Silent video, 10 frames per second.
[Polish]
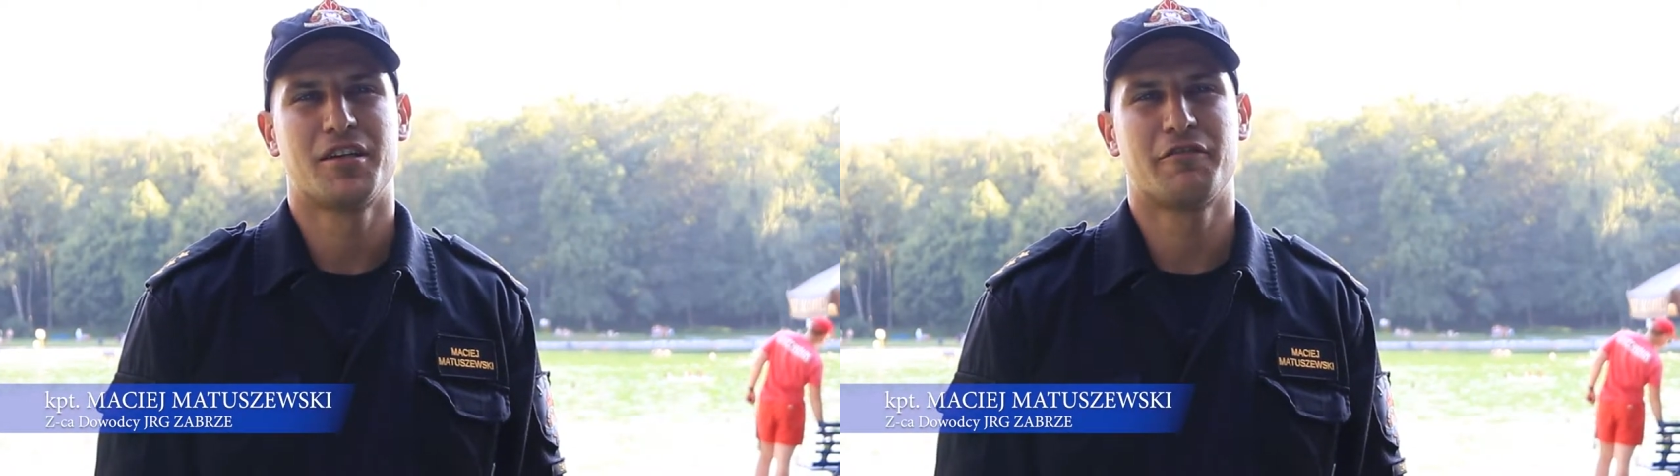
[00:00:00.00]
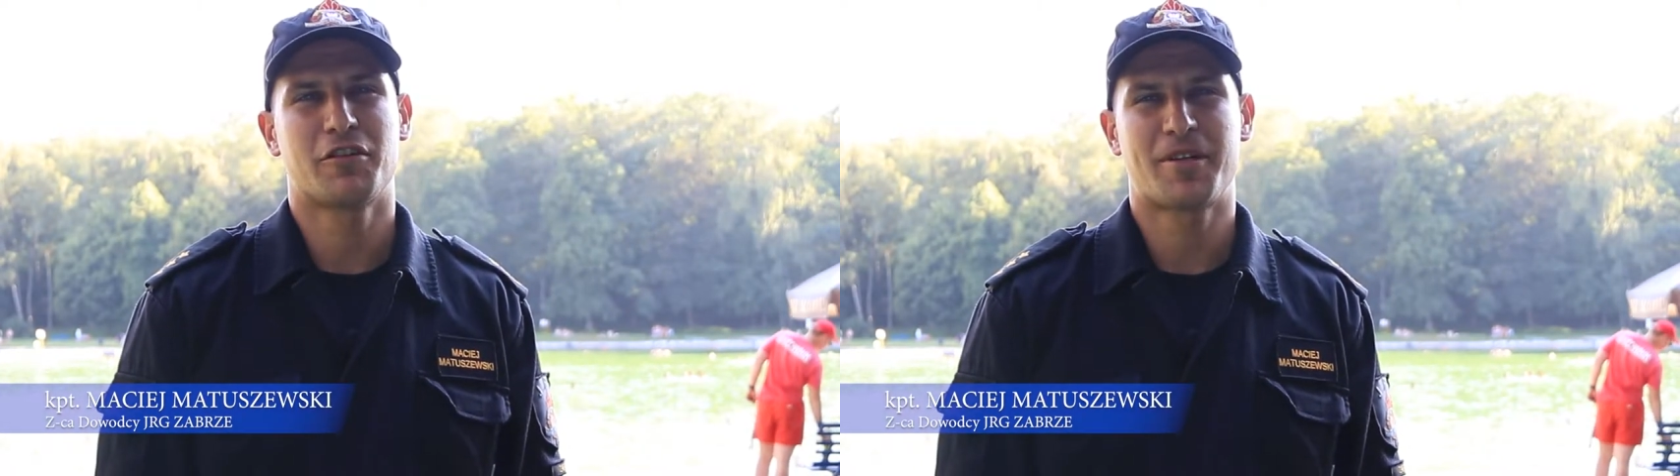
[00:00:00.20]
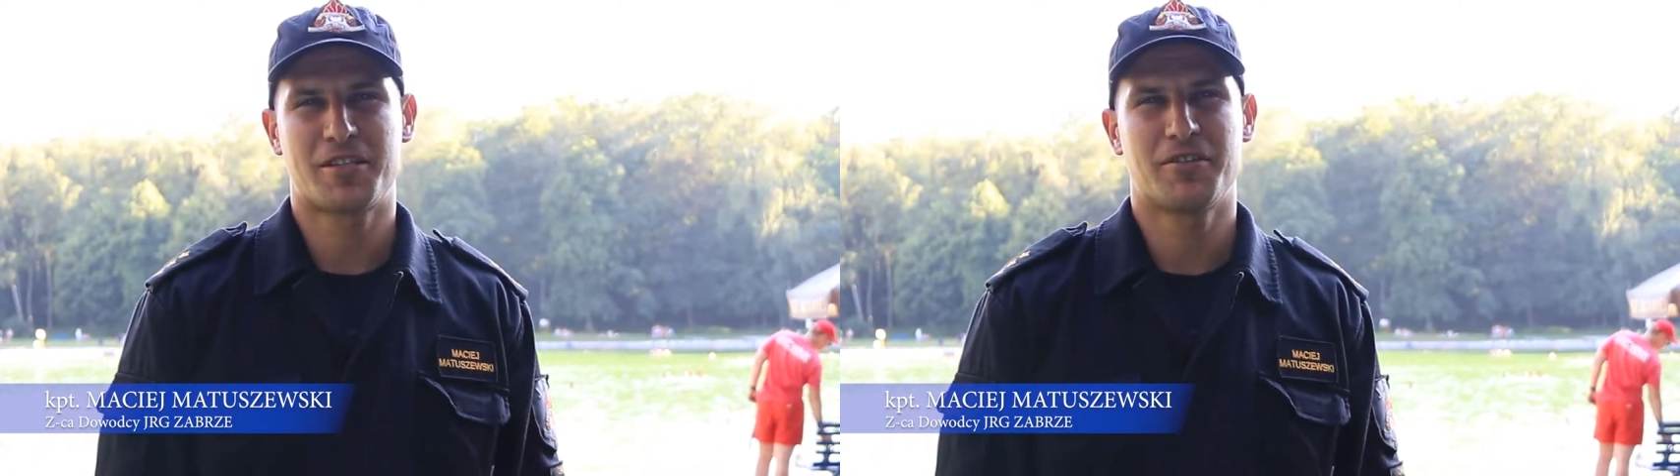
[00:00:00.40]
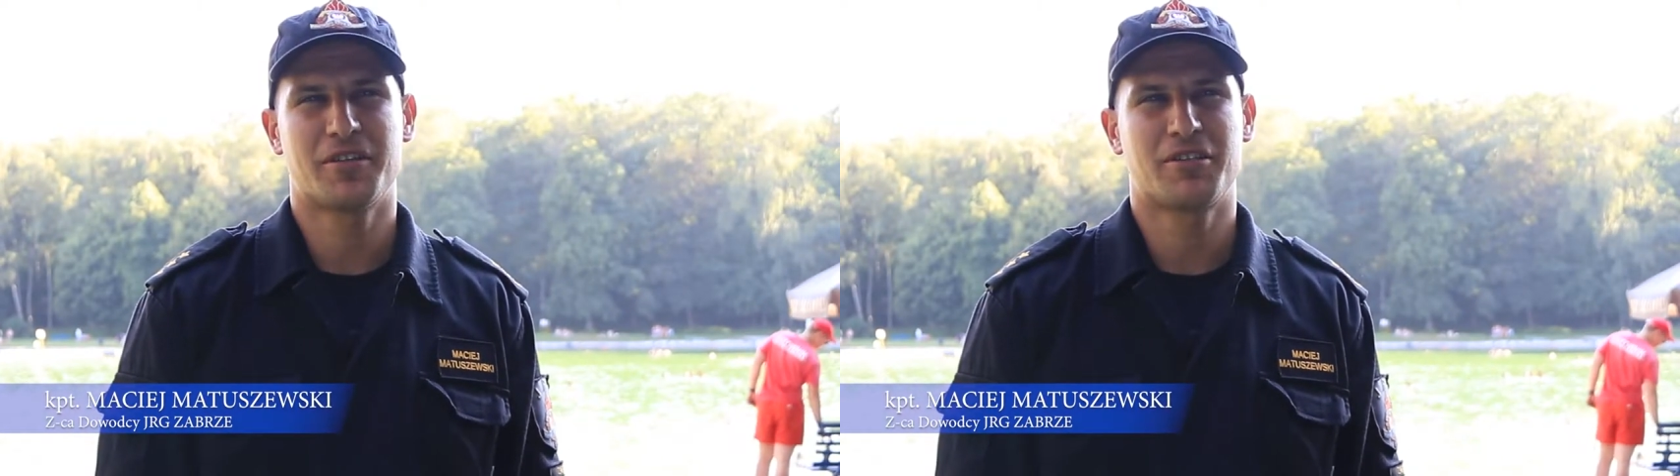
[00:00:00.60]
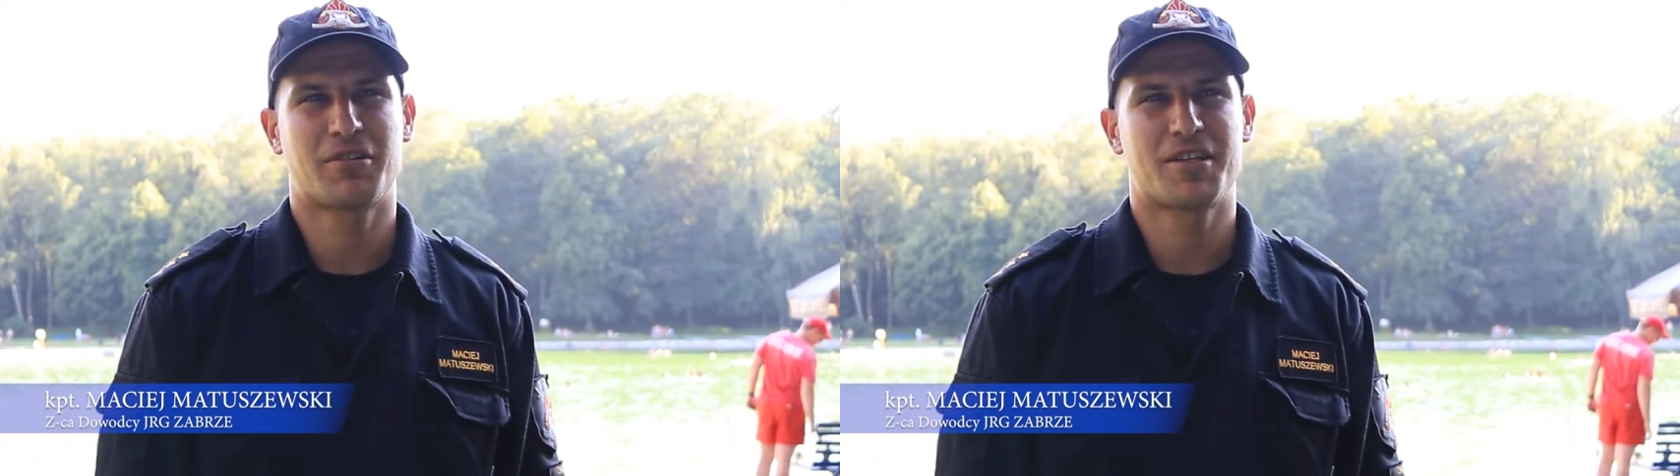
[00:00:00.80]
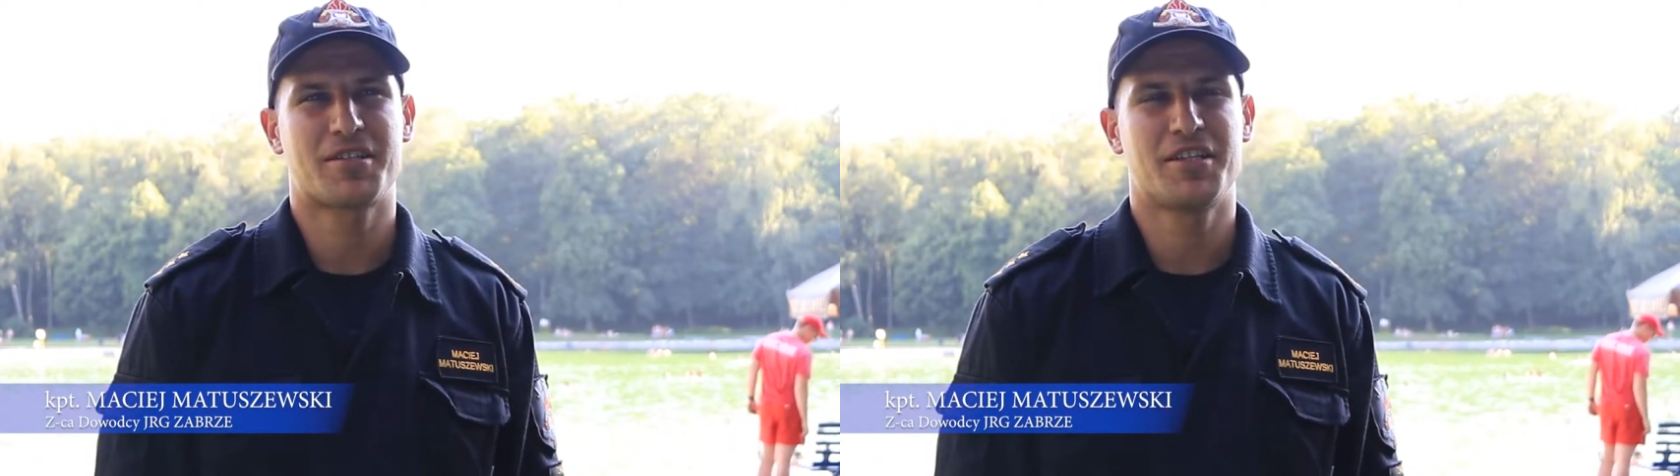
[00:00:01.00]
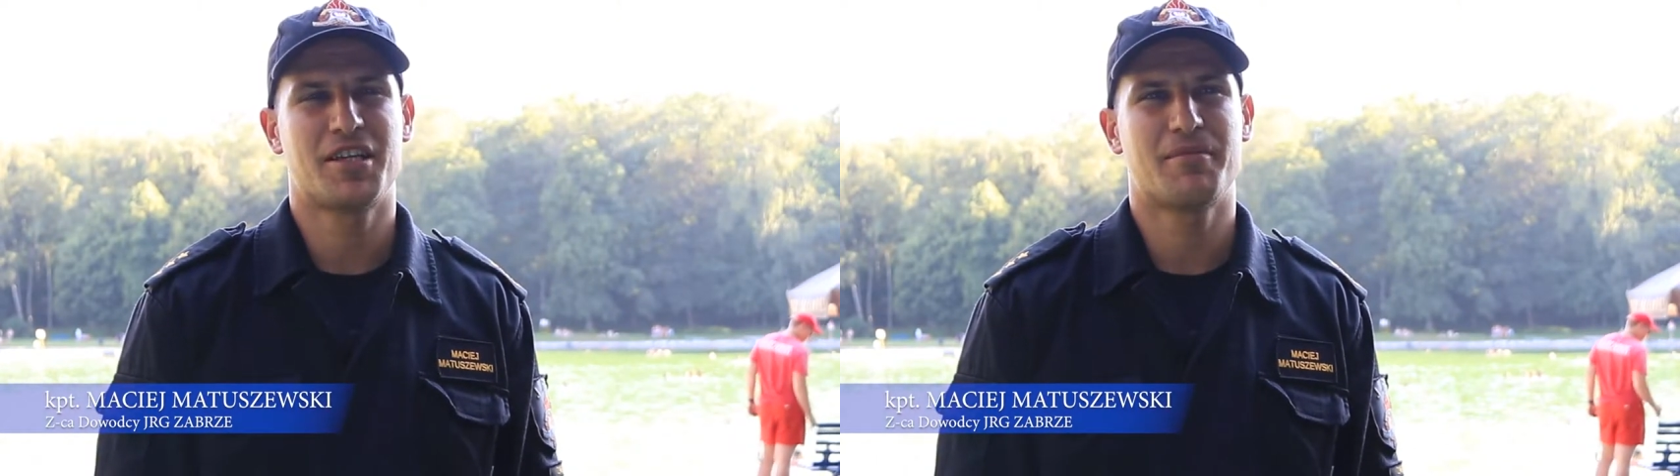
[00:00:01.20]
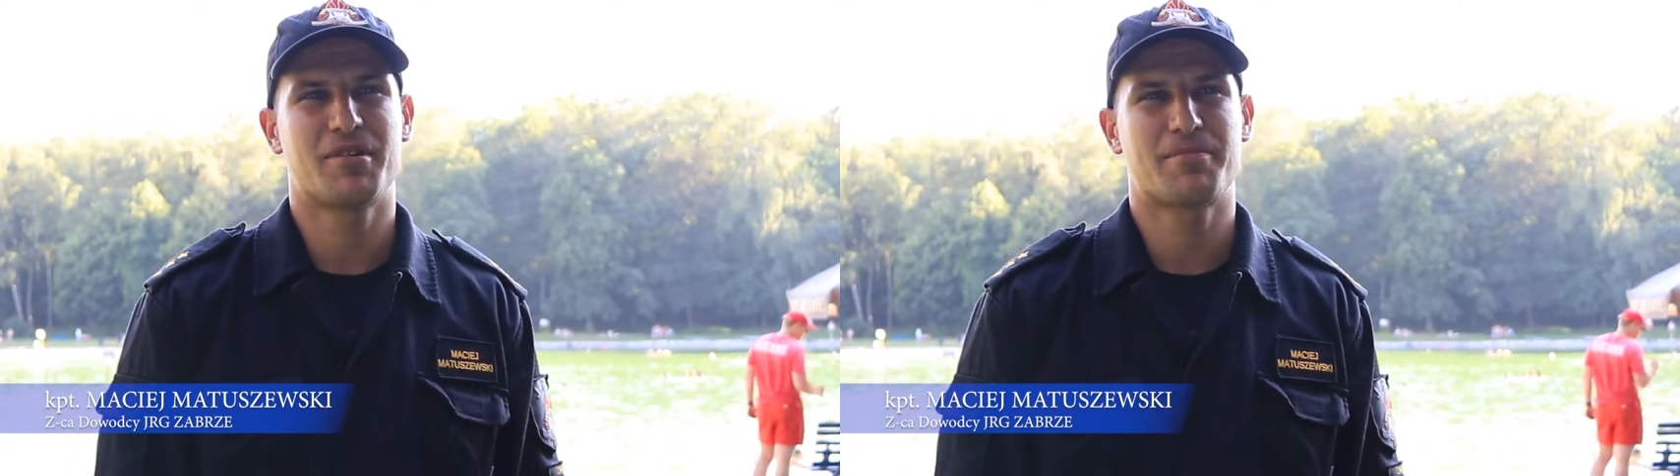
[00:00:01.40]

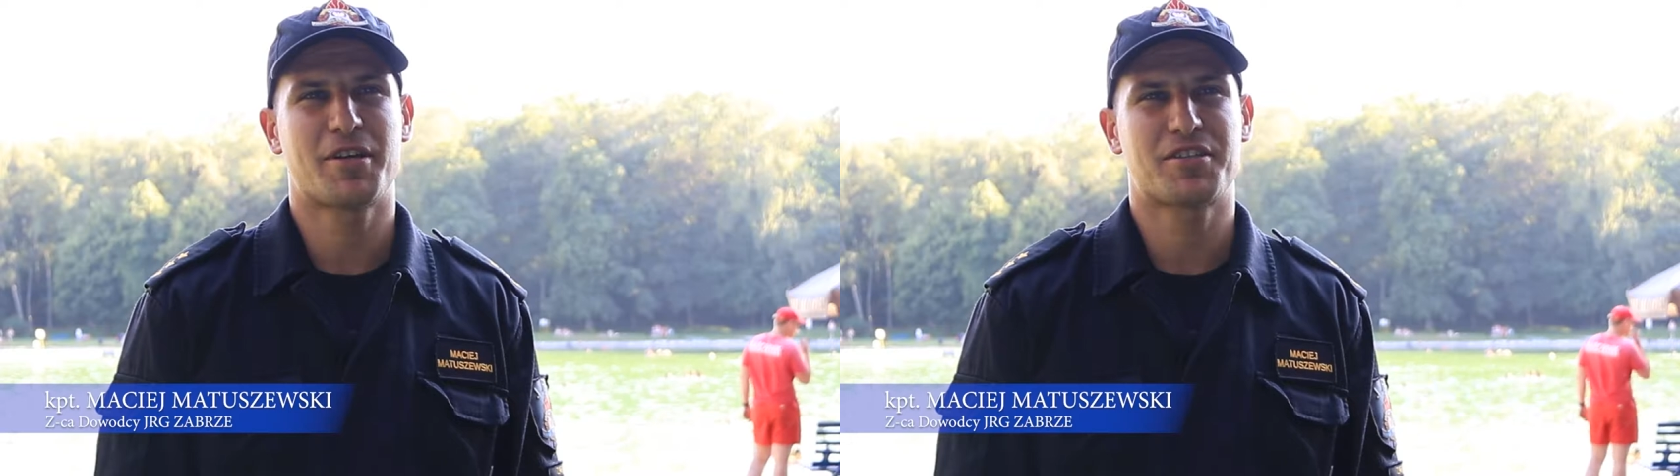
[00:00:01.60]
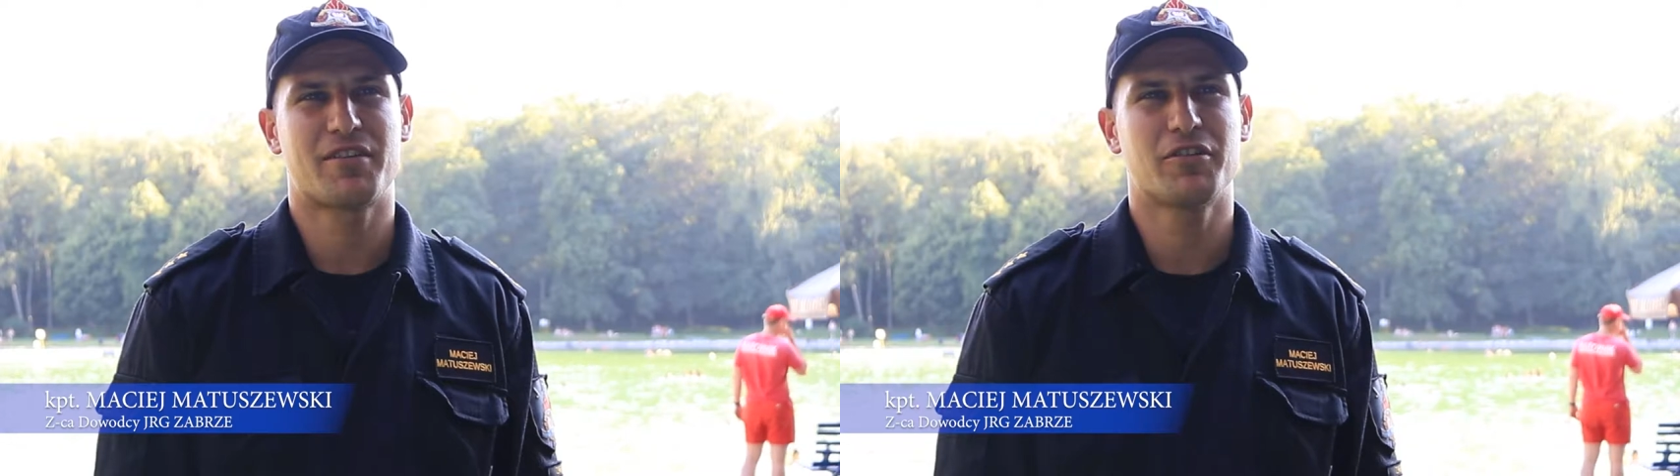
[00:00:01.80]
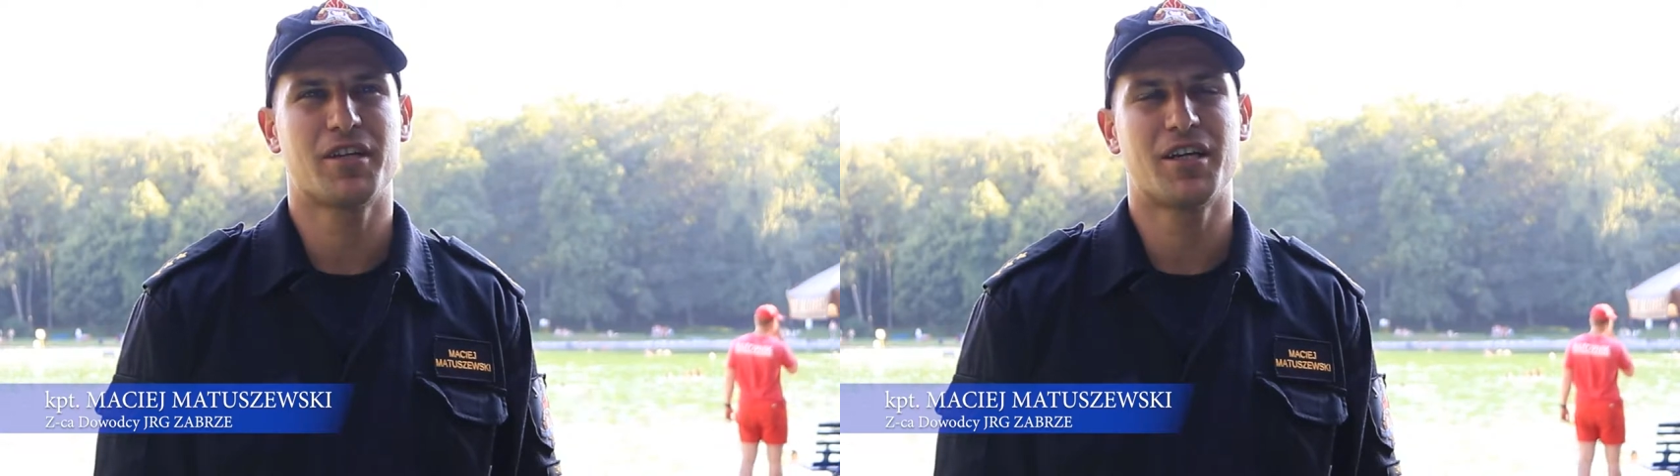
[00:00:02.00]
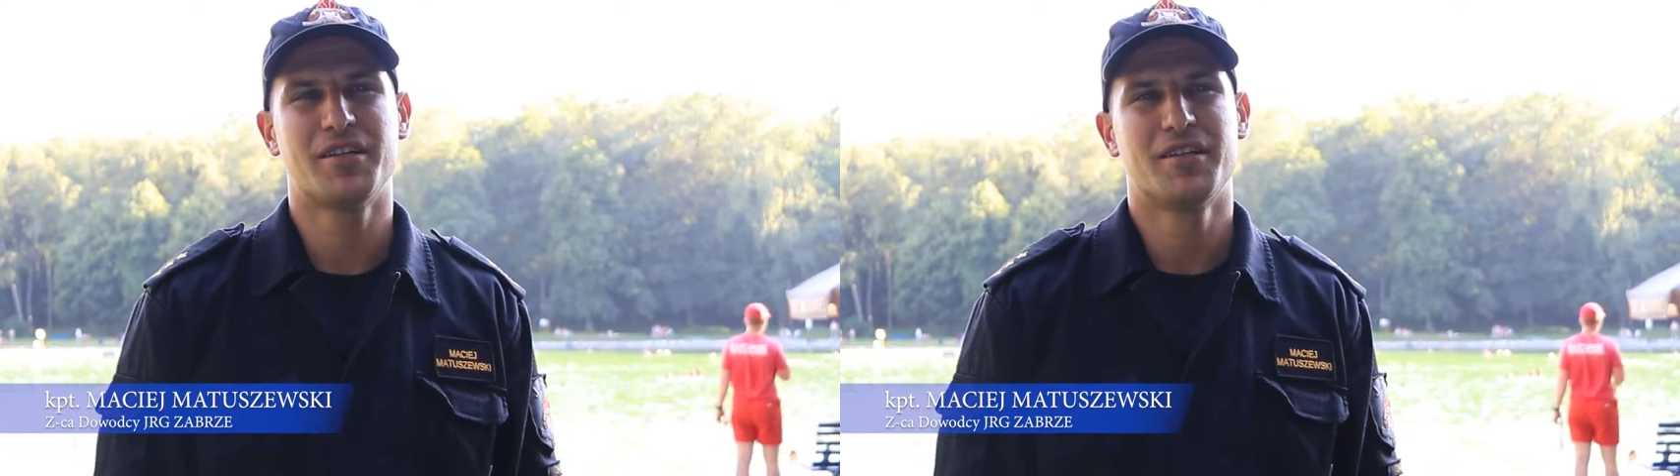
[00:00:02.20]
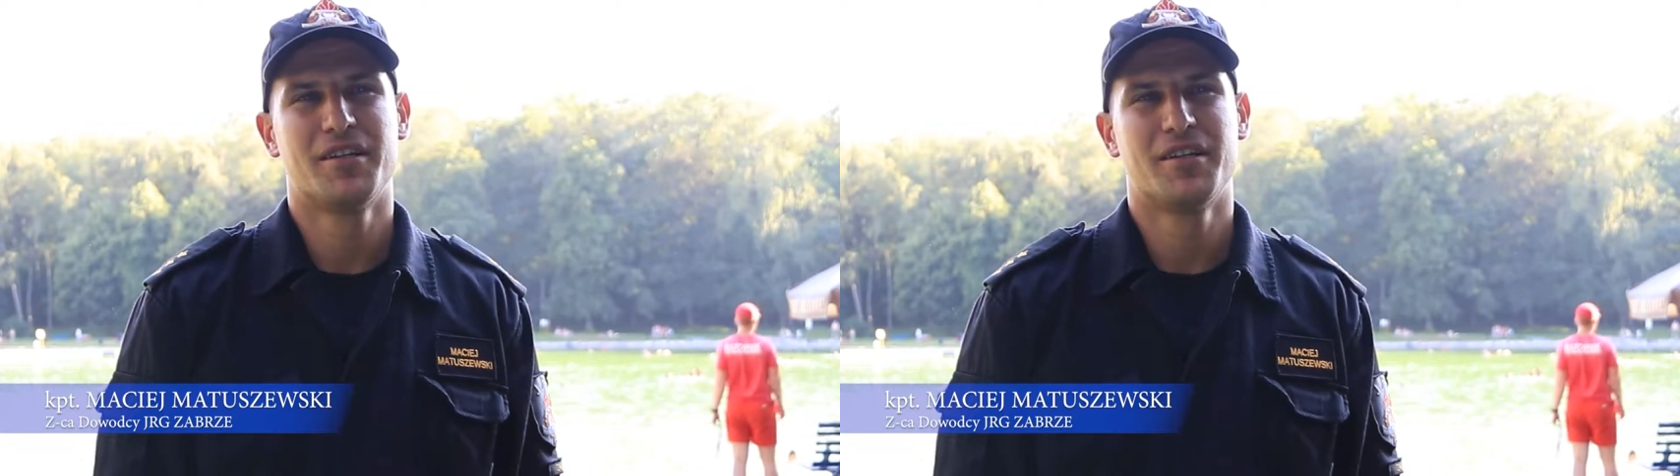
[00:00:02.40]
informacyjno-edukacyjnej Bezpieczna Woda.